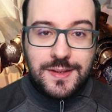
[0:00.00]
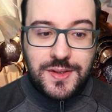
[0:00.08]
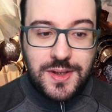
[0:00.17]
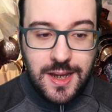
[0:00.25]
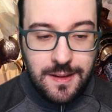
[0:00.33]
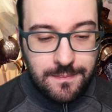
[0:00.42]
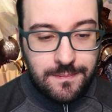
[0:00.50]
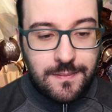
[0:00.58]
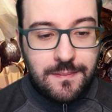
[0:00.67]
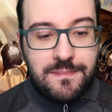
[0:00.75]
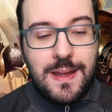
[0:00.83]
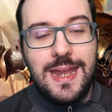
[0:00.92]
Sì,
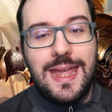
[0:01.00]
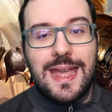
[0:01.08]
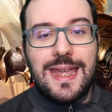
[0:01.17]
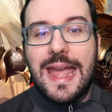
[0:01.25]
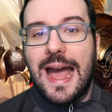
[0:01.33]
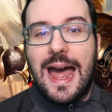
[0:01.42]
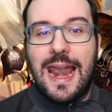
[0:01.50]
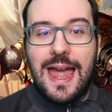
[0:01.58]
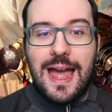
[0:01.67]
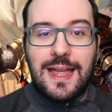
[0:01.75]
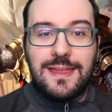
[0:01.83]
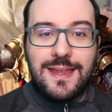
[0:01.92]
perché
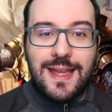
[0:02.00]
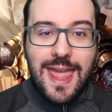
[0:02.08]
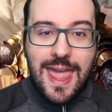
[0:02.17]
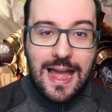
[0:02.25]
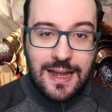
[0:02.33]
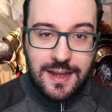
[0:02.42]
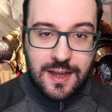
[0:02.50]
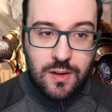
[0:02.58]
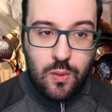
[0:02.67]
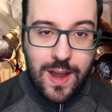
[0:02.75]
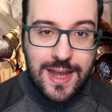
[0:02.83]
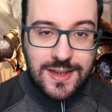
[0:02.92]
Galad è anche
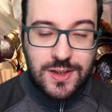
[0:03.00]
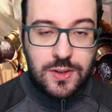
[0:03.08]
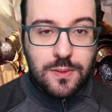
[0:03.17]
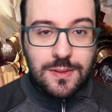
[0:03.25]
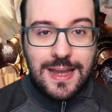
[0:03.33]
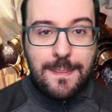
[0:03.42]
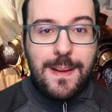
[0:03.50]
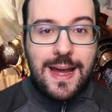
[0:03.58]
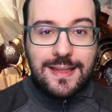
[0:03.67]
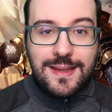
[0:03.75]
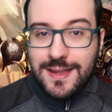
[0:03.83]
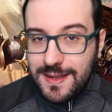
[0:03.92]
questo, da
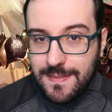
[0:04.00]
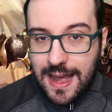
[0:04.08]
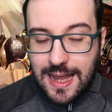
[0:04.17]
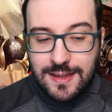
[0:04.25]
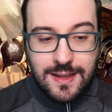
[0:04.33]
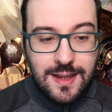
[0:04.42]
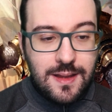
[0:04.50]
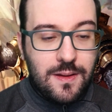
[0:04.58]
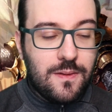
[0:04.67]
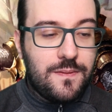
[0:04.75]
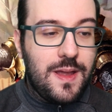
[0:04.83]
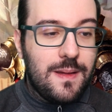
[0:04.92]
parte di madre,
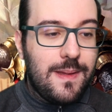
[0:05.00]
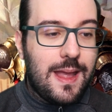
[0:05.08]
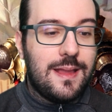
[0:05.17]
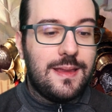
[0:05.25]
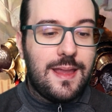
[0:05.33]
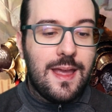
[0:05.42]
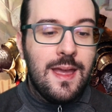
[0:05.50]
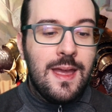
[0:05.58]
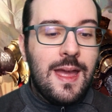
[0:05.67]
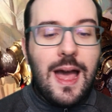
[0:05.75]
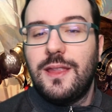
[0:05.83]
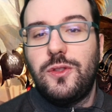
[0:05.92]
ovviamente,
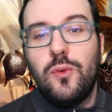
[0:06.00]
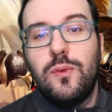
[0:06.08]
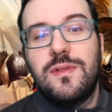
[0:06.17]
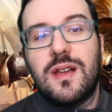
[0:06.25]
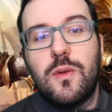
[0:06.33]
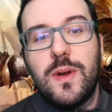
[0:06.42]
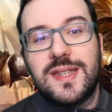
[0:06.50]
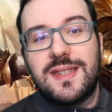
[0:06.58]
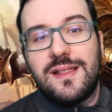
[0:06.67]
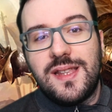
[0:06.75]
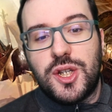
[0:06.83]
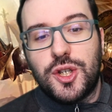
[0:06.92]
ha tutta
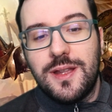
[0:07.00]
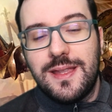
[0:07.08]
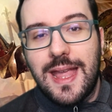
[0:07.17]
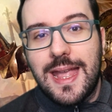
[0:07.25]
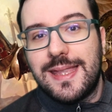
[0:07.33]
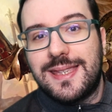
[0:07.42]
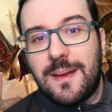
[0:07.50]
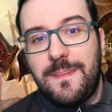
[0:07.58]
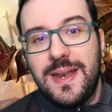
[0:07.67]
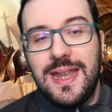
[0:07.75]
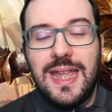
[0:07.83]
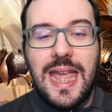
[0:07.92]
questa discendenza
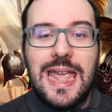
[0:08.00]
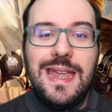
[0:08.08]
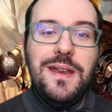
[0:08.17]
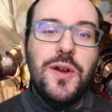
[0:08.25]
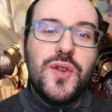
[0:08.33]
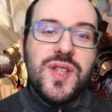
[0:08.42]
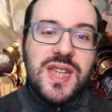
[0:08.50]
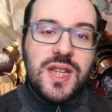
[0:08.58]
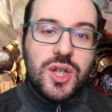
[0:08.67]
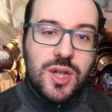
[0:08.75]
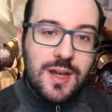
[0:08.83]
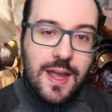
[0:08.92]
perché in
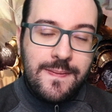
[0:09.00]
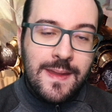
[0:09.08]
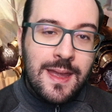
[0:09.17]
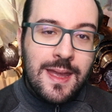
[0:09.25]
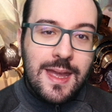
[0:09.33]
origine